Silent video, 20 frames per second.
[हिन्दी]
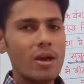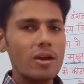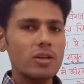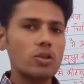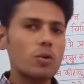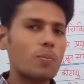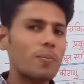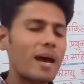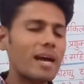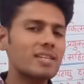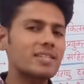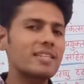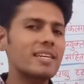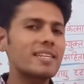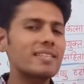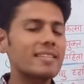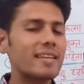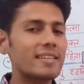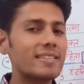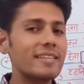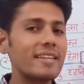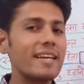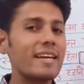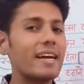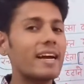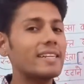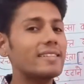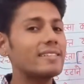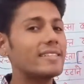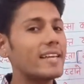तो प्लास्टिक सर्जरी
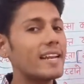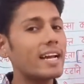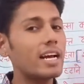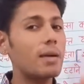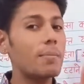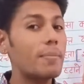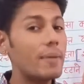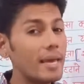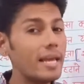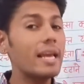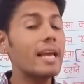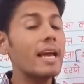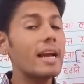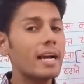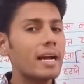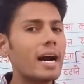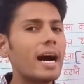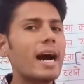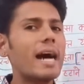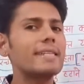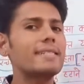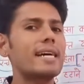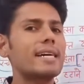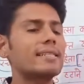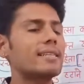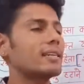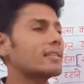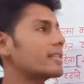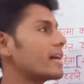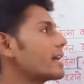का जनक भी कहा जा
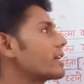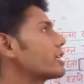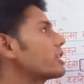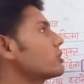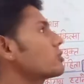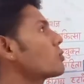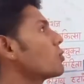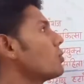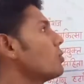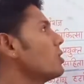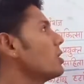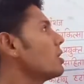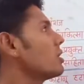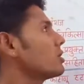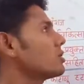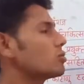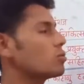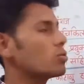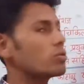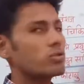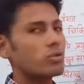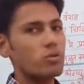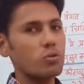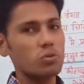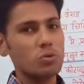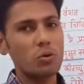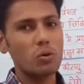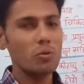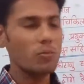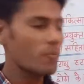सकता है किसको सुश्रुत
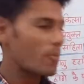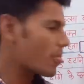को